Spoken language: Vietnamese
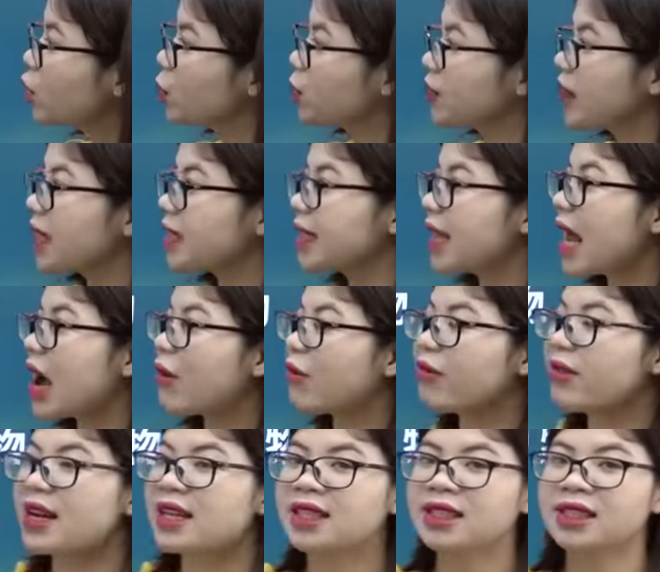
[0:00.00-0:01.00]
chúng ta sẽ học
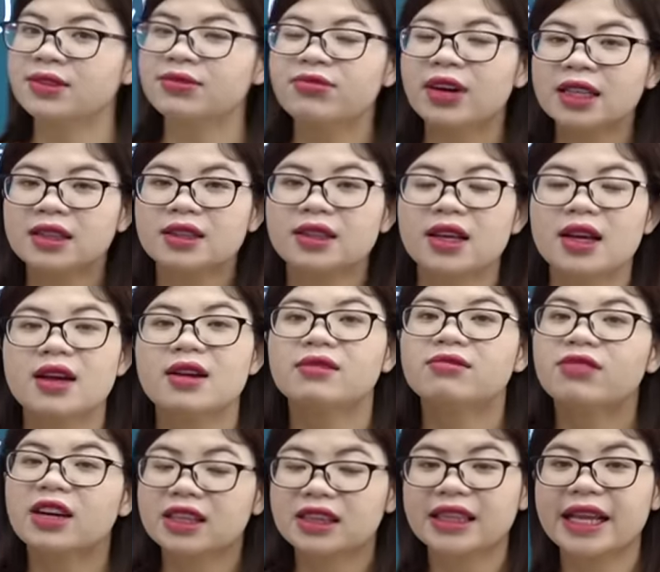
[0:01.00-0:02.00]
về chữ vật
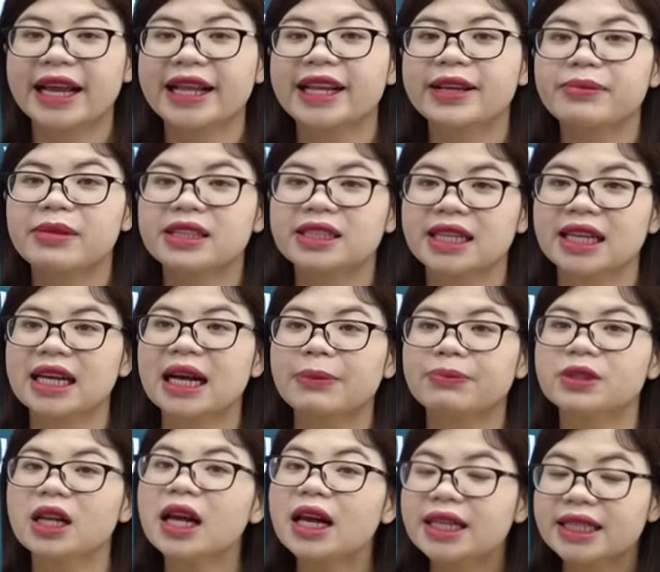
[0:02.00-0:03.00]
vật này thì mình sẽ gặp
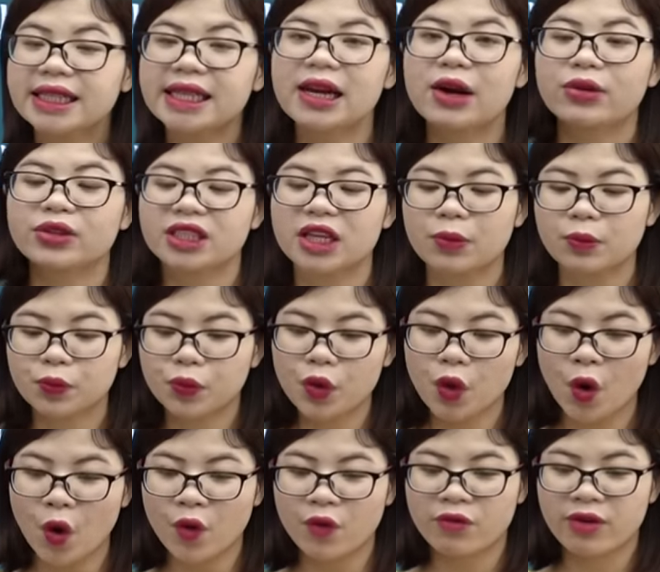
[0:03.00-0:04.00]
rất là nhiều trong
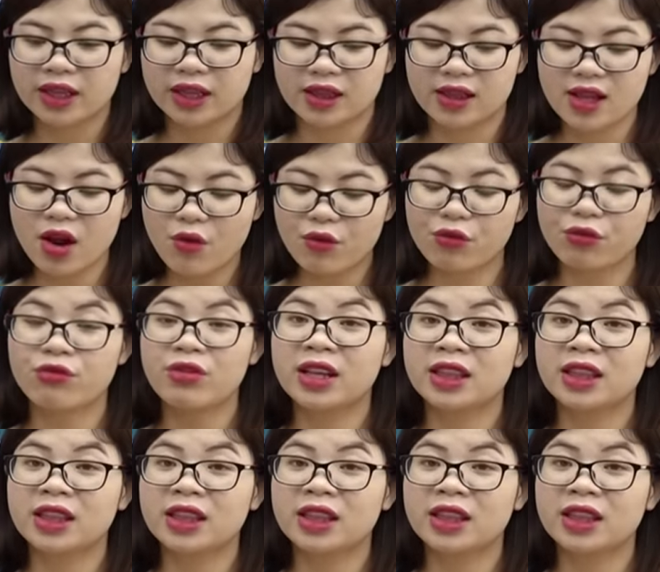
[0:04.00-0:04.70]
đồ vật động